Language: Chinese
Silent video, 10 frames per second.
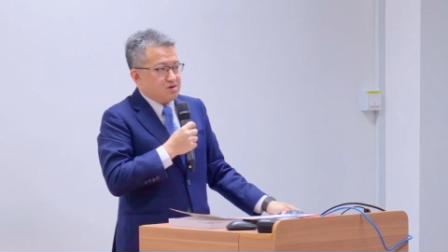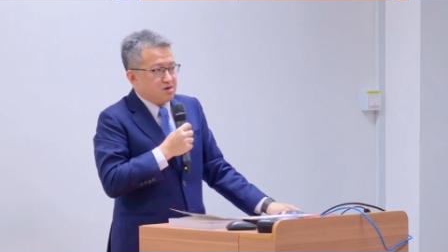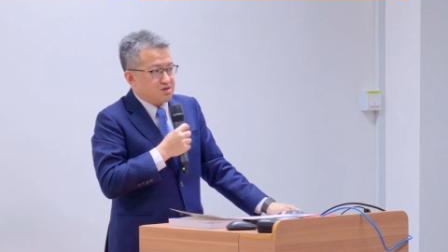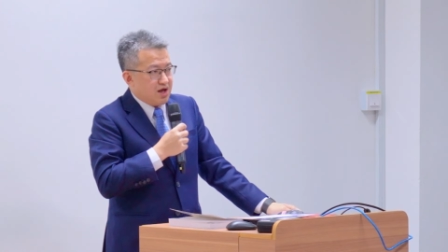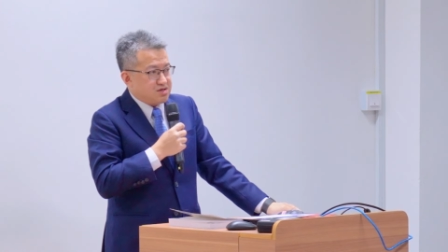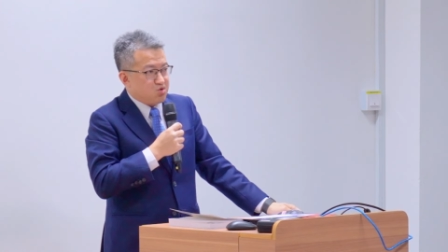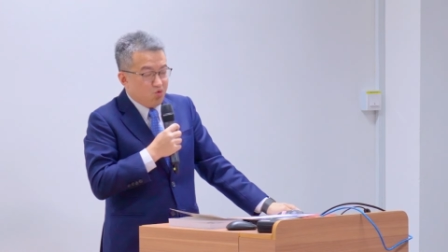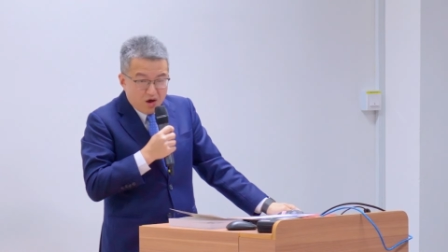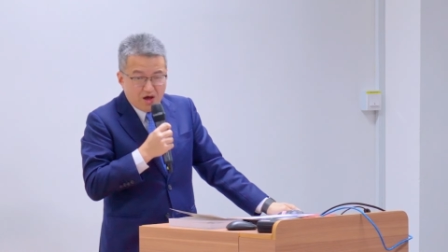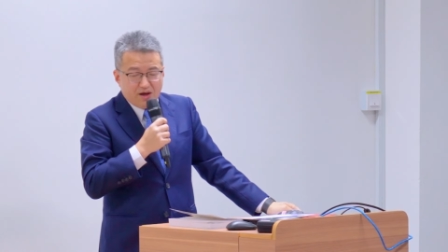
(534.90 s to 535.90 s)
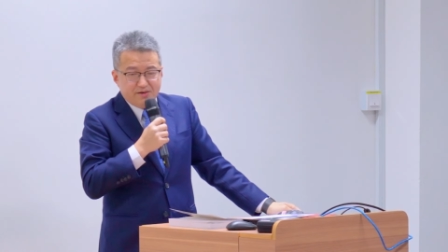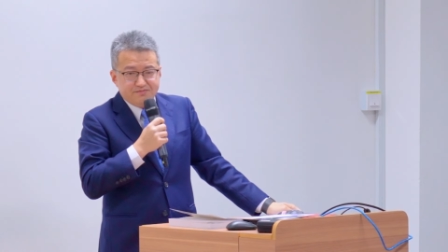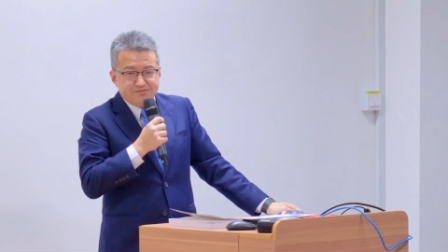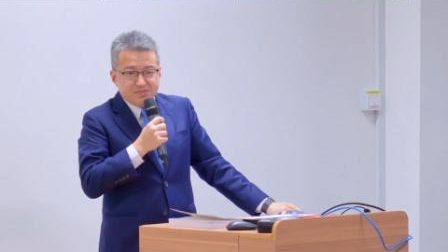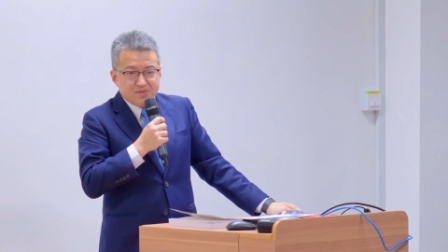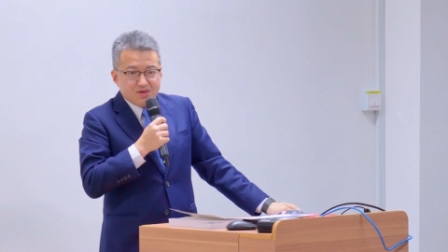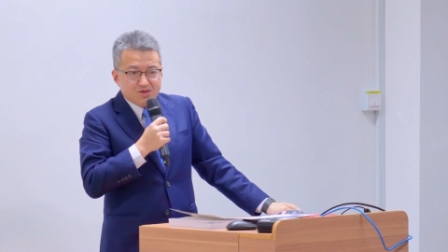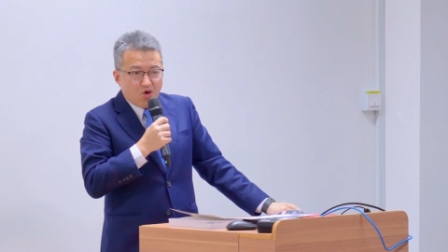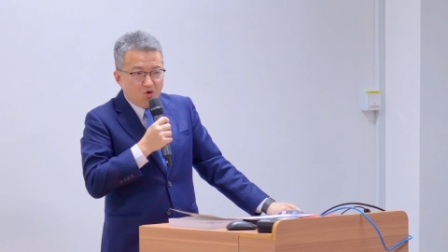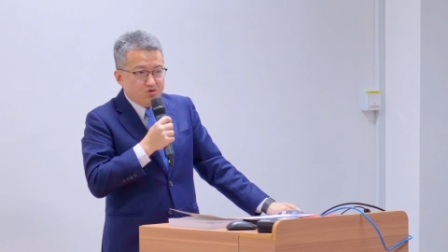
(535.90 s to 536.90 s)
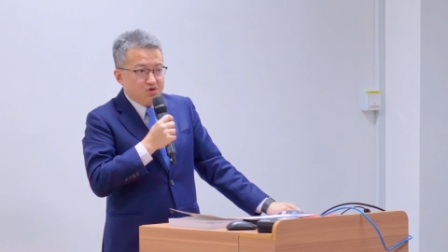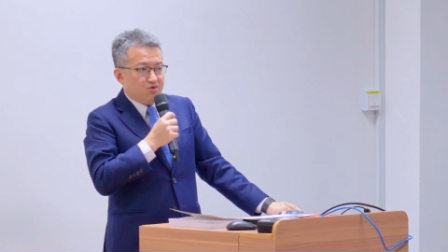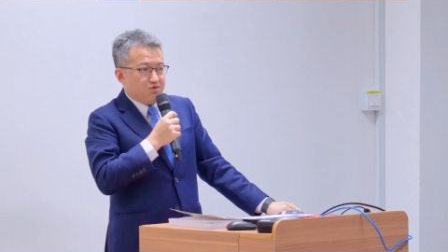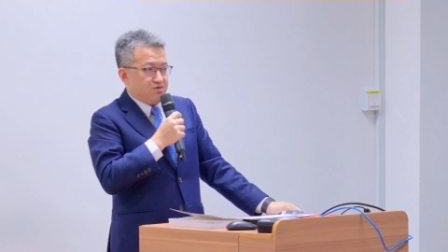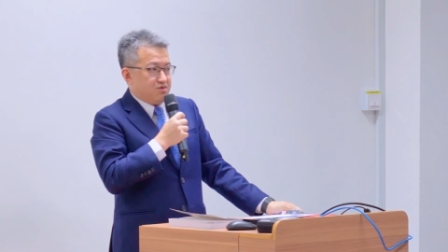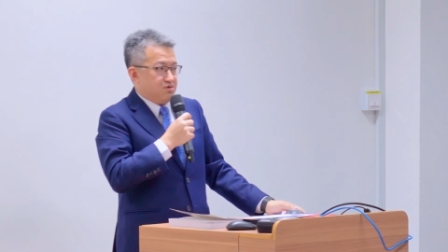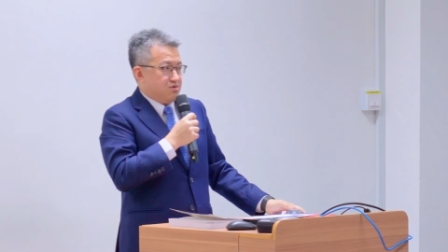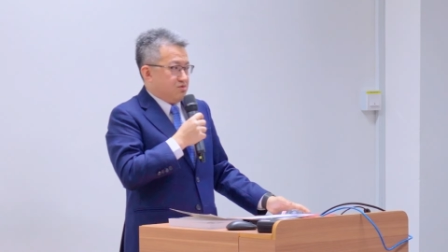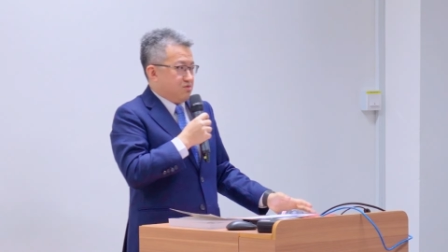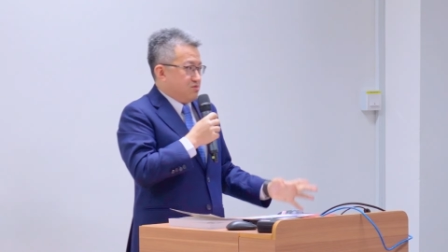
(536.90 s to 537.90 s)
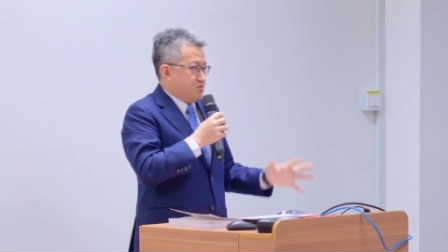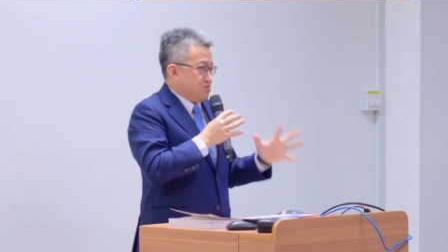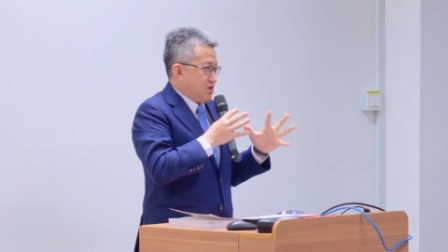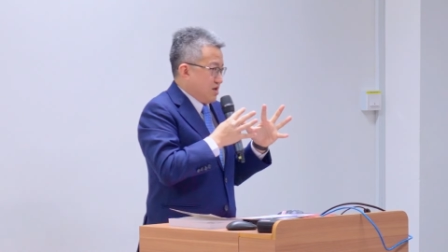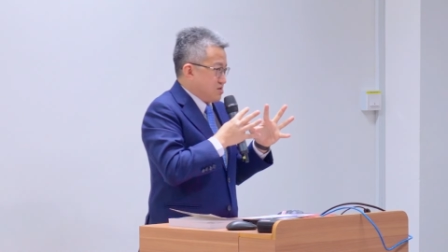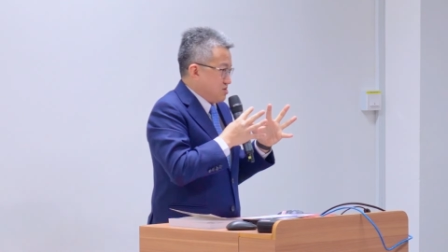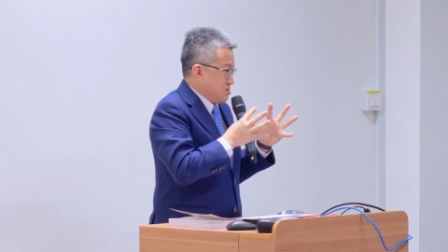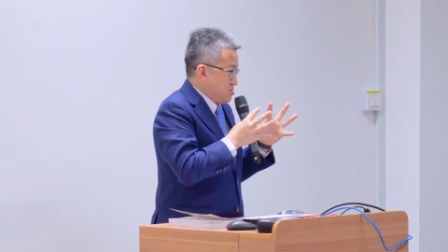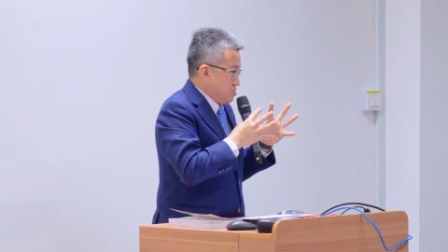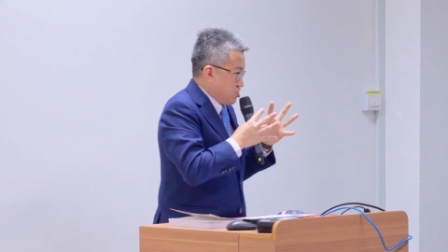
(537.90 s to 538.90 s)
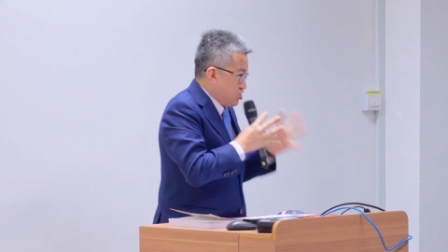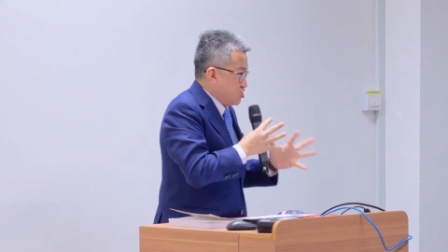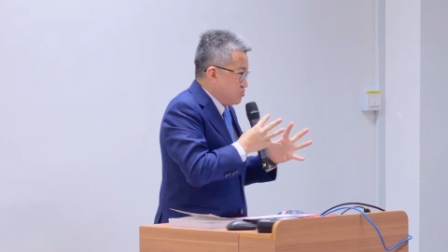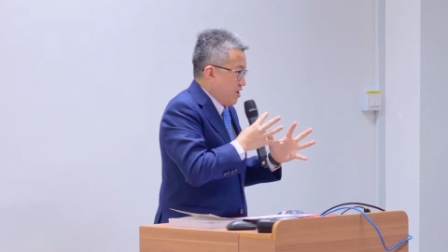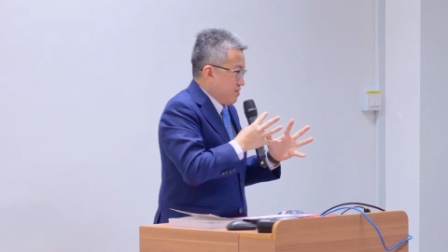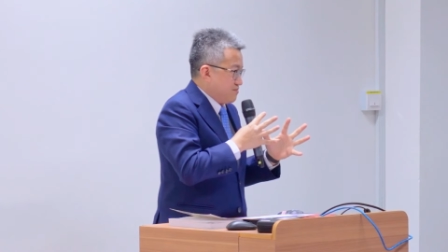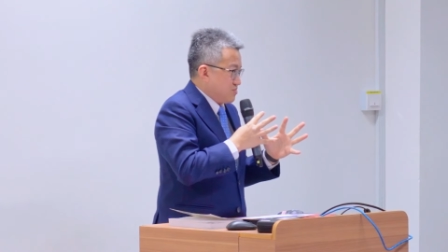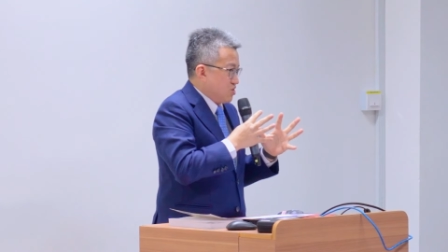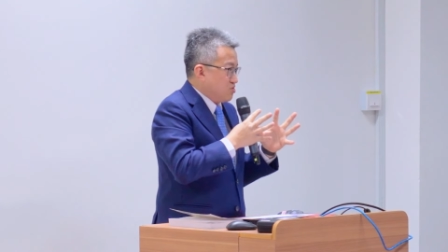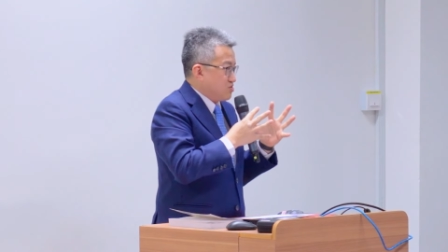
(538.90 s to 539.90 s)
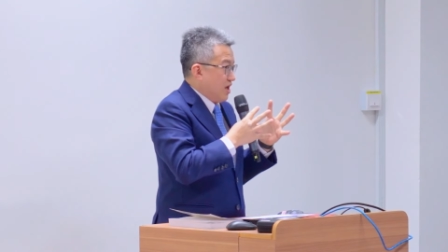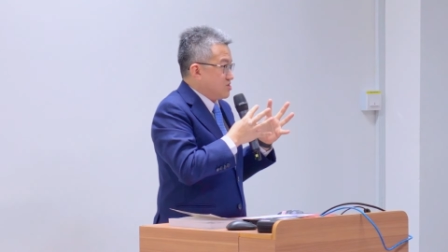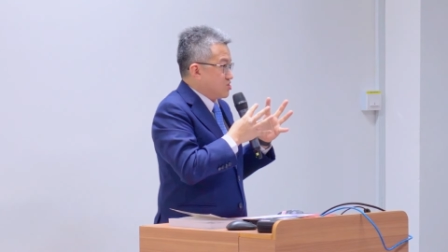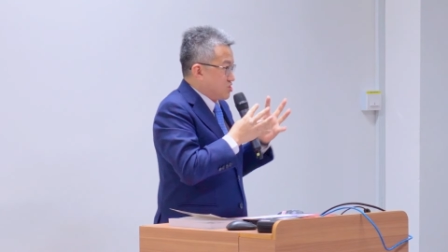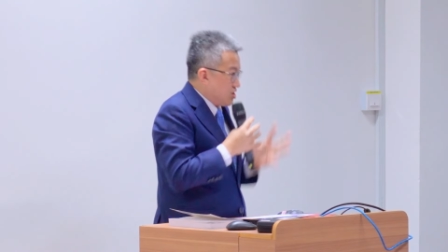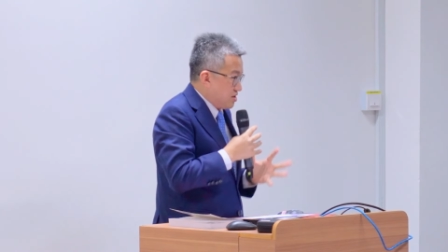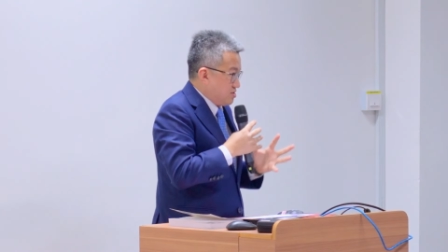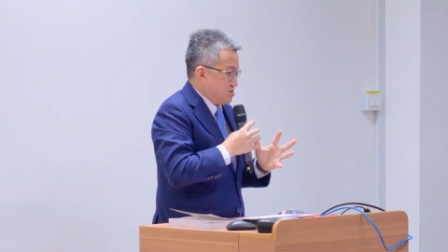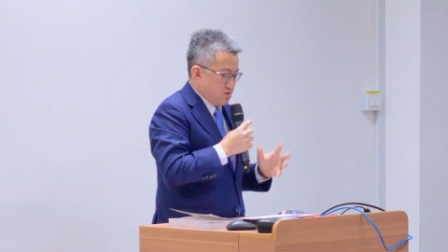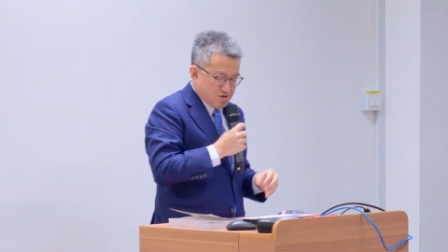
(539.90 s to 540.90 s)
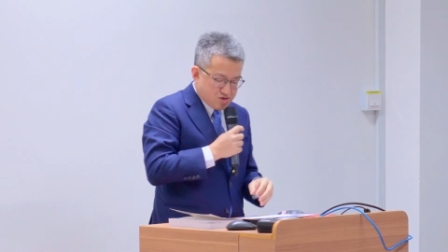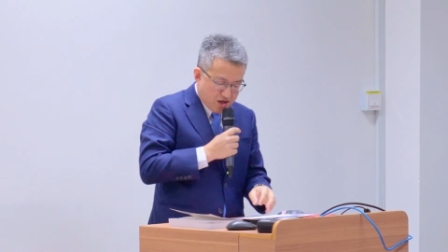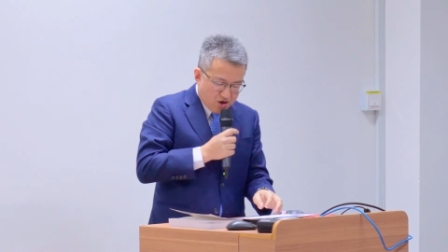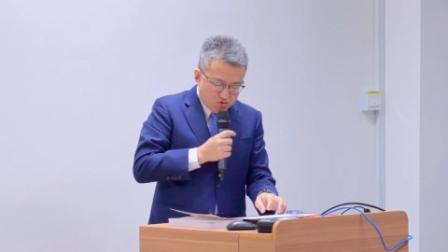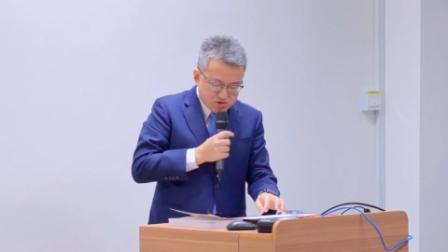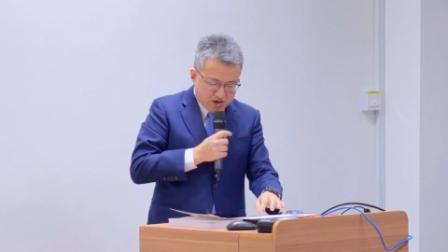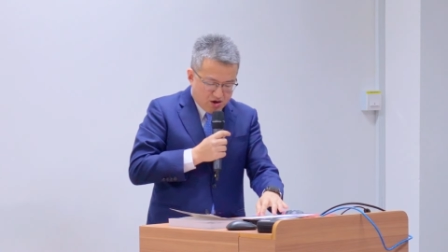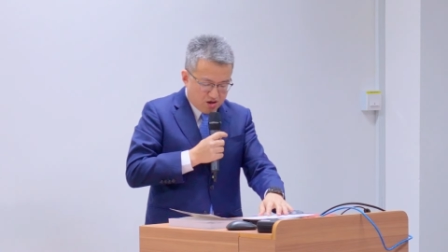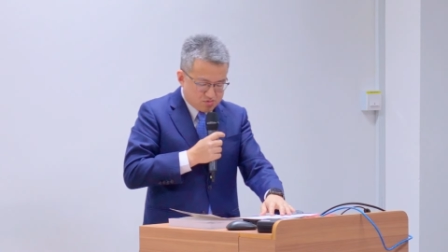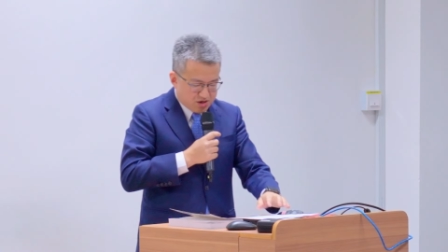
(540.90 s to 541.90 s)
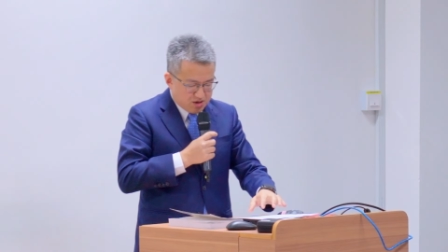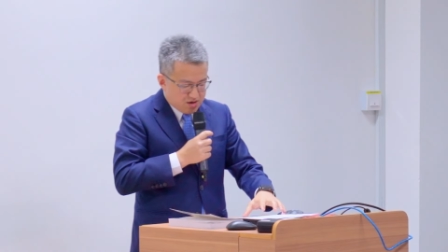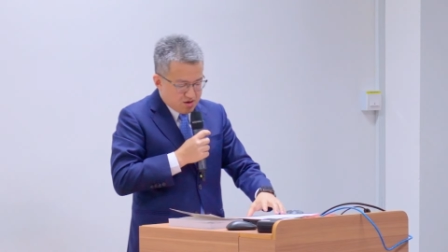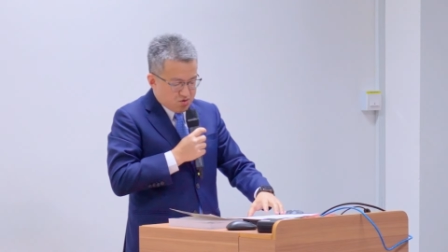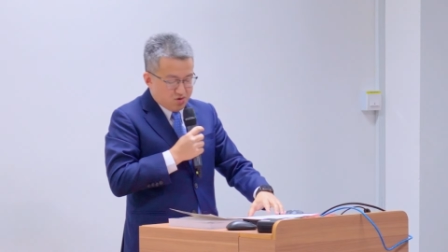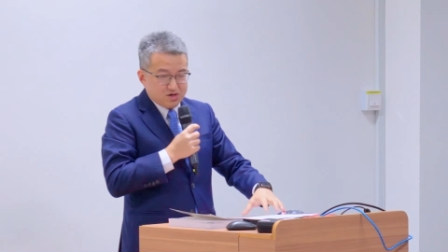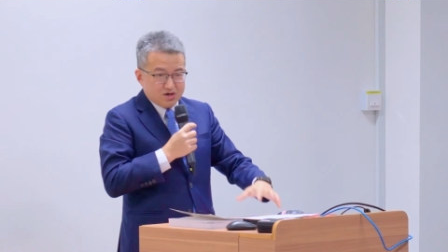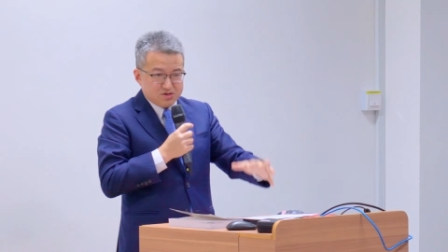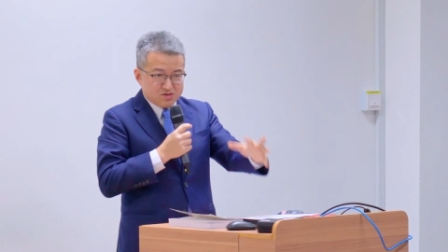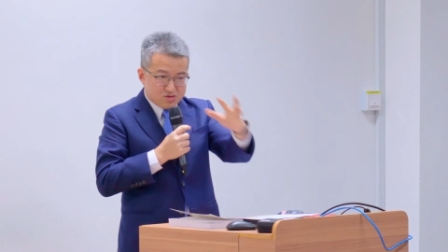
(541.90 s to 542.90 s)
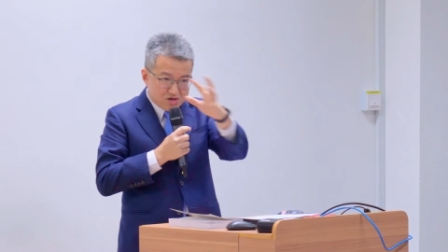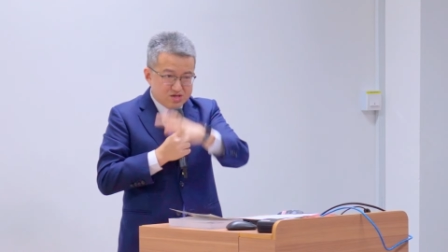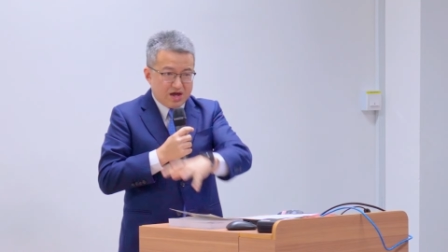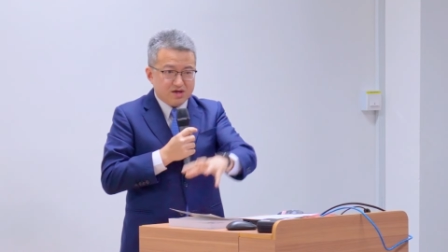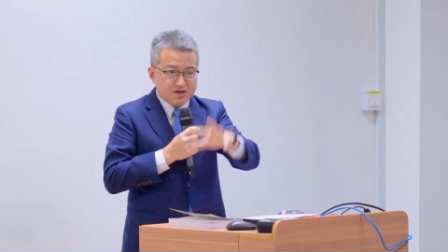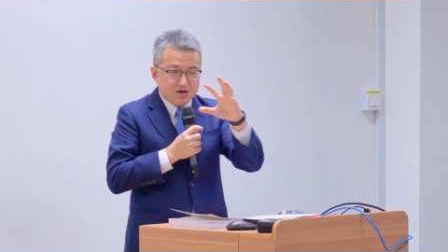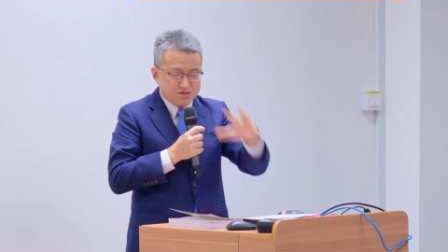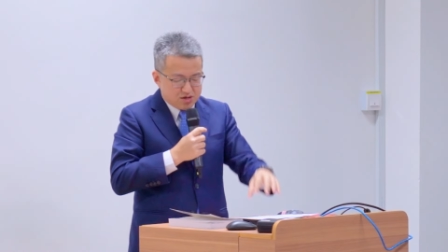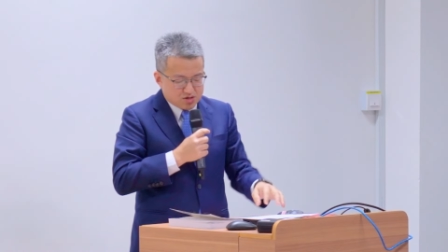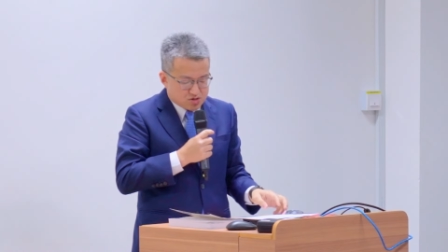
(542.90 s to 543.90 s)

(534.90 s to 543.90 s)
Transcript: 呃他的顾客都有他的使命，都有他的责任。Stakeholder economy，我想陈嘉庚可能也